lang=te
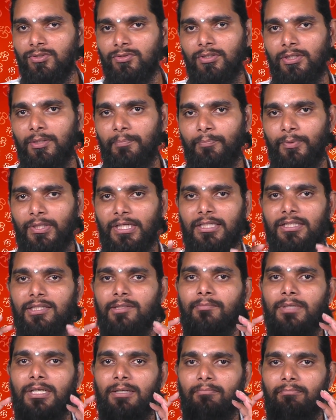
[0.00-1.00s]
సో ఎప్పుడైతే
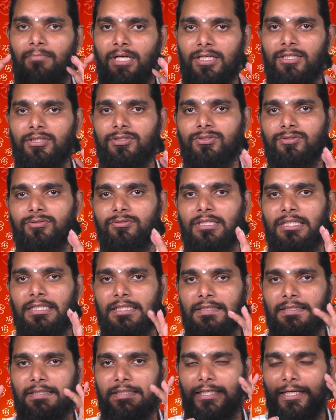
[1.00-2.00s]
మన మనస్సు
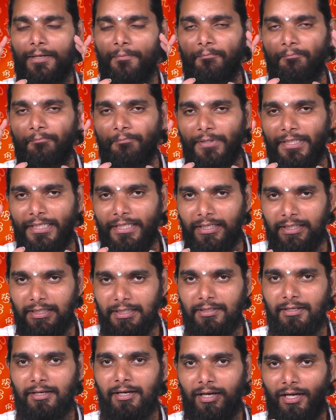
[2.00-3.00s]
అనేది
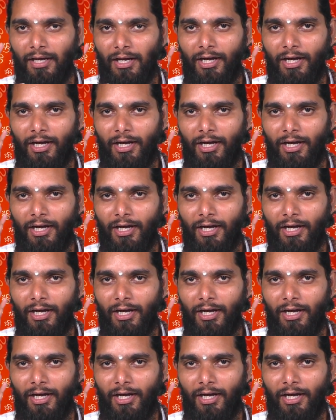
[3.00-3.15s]
కంప్లీట్గా